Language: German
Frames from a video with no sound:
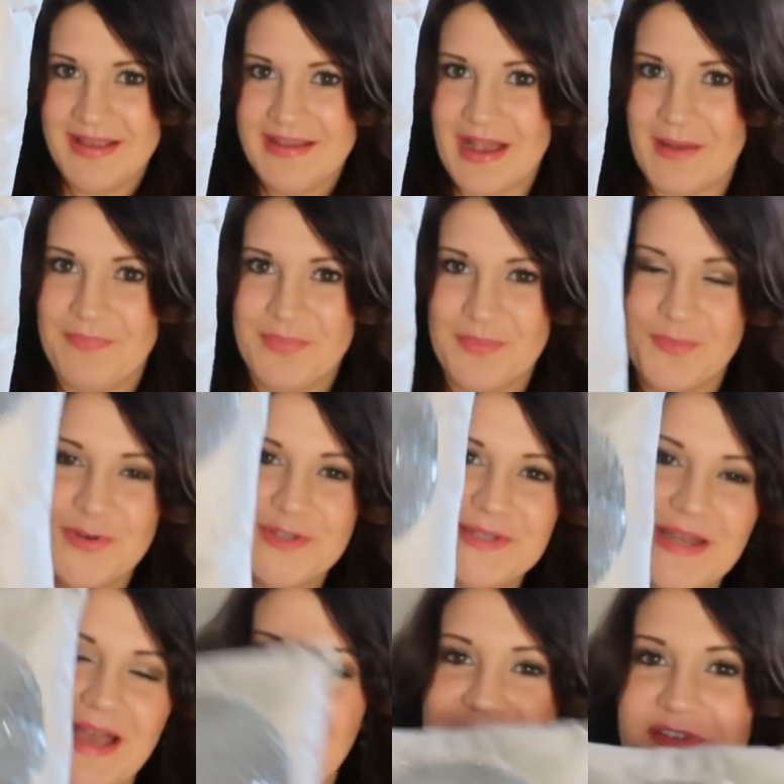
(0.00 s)
Ja,
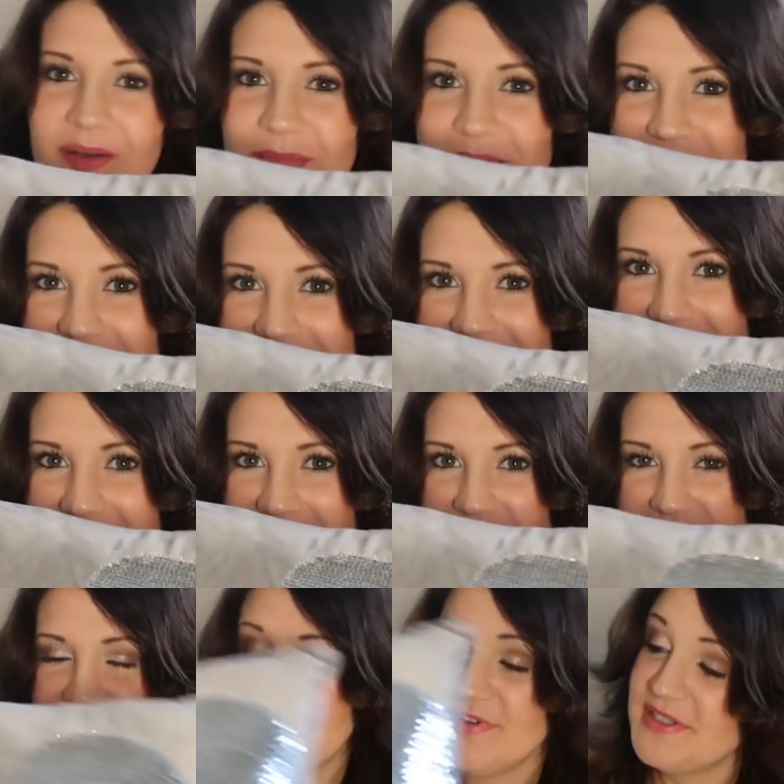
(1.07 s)
musste einfach mit und das Kissen
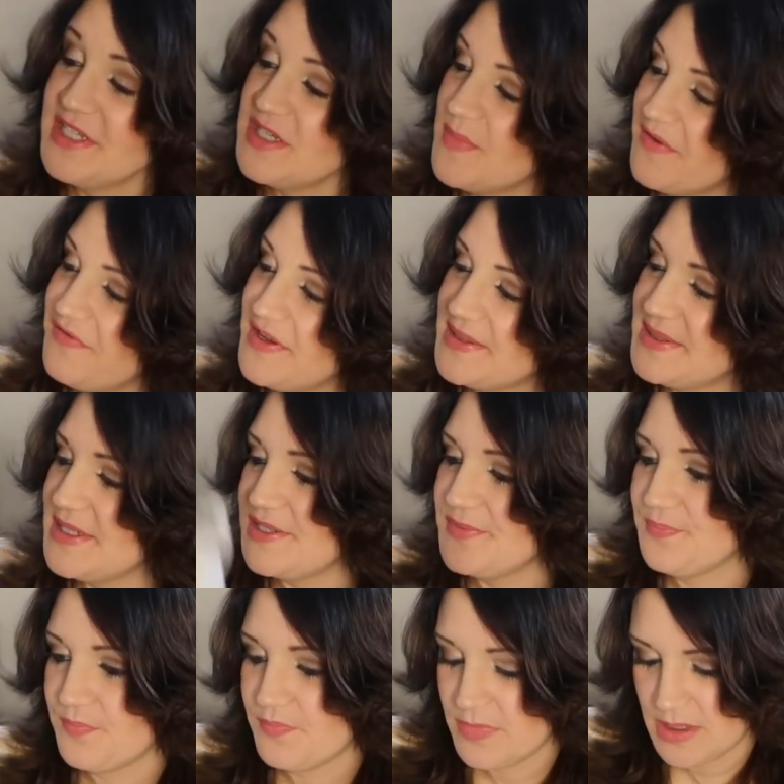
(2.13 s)
ist 40 x
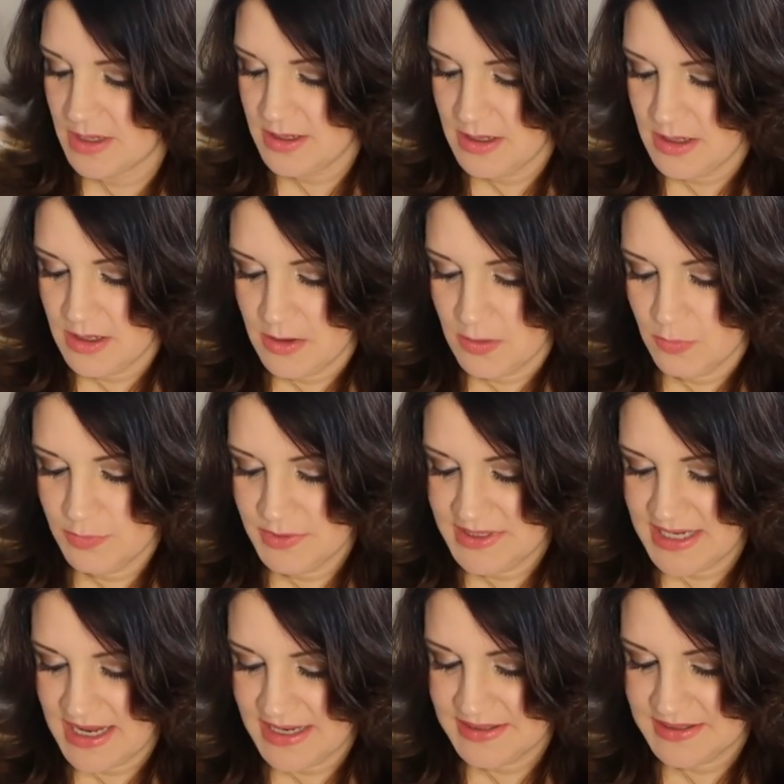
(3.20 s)
40
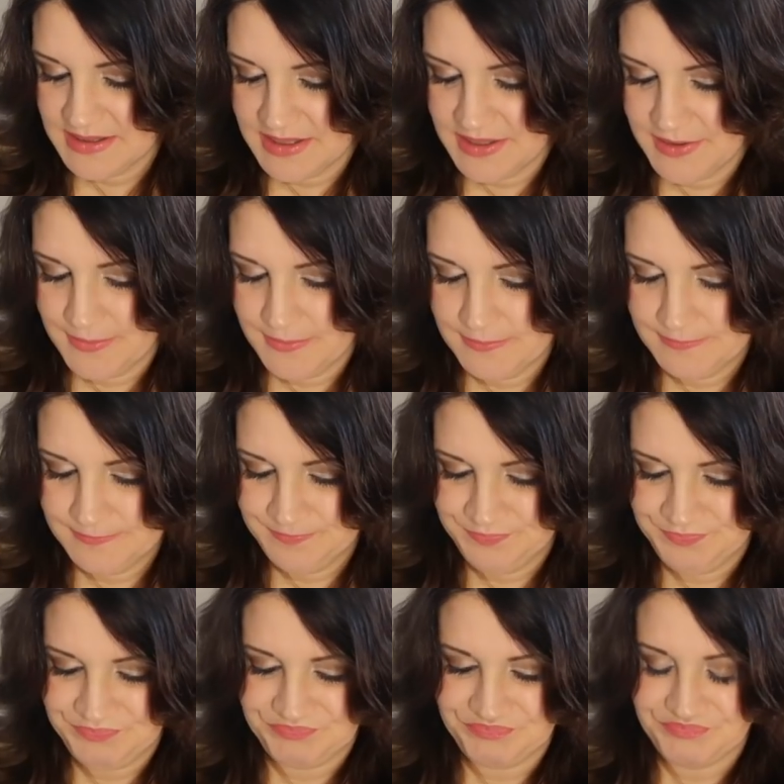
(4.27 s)
und hat
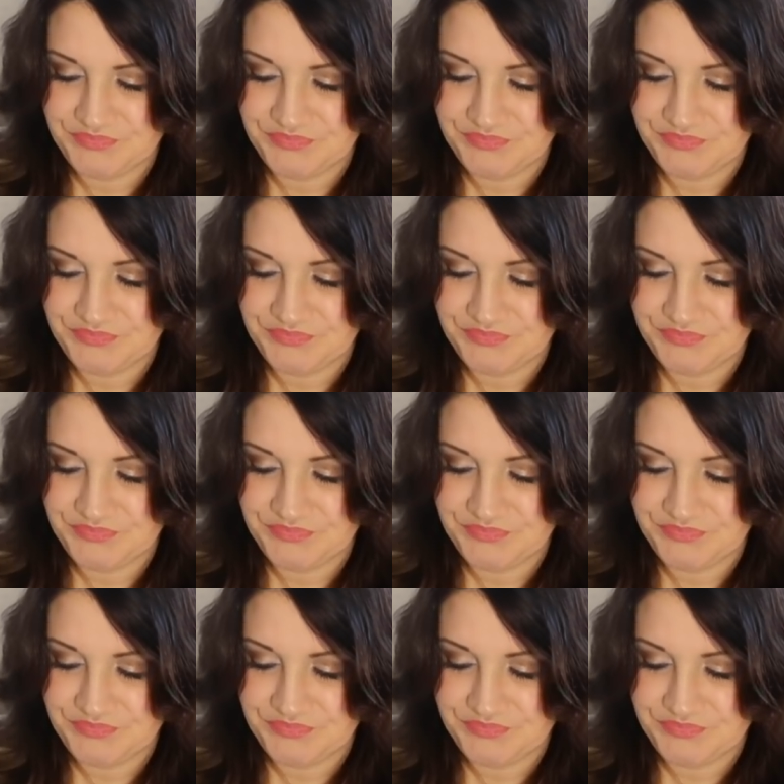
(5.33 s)
ähm,